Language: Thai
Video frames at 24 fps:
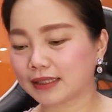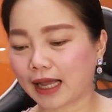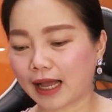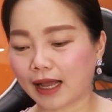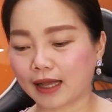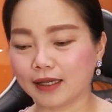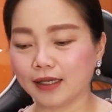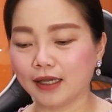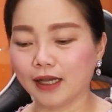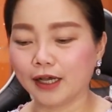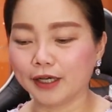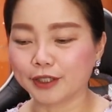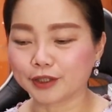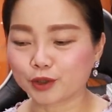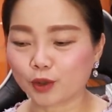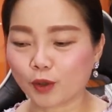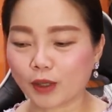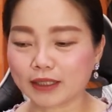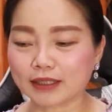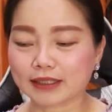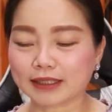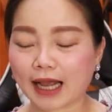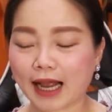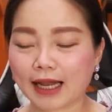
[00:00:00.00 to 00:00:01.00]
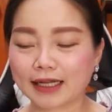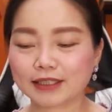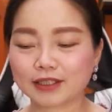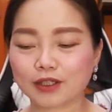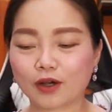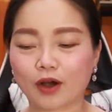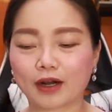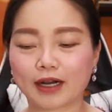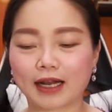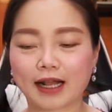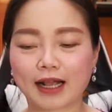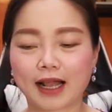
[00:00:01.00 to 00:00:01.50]
จากส่วนการ์ด
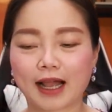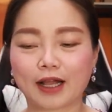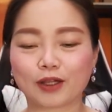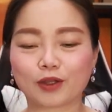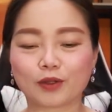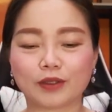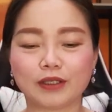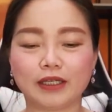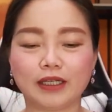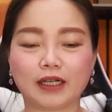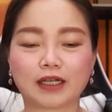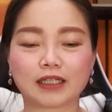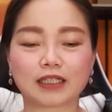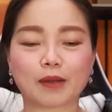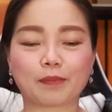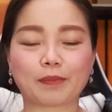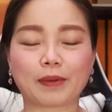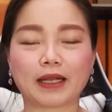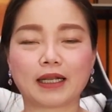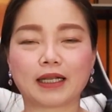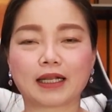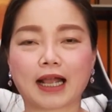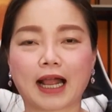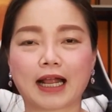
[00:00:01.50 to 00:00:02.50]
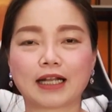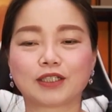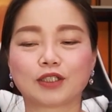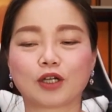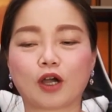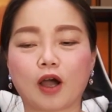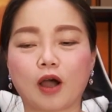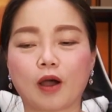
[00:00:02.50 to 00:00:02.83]
จอนะคะตัวนี้ก็จะเป็นการ์ด